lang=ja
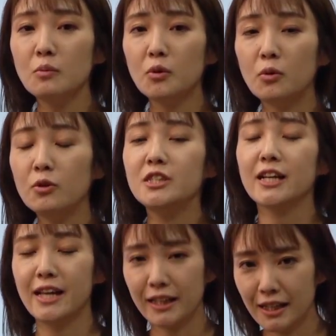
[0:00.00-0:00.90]
も多いんじゃ
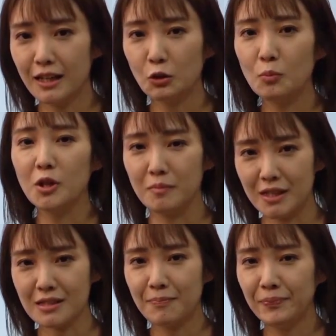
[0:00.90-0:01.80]
ないかなと思い
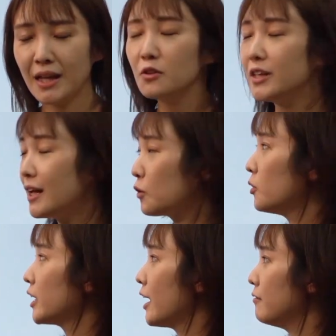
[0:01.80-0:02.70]
ます。なので今回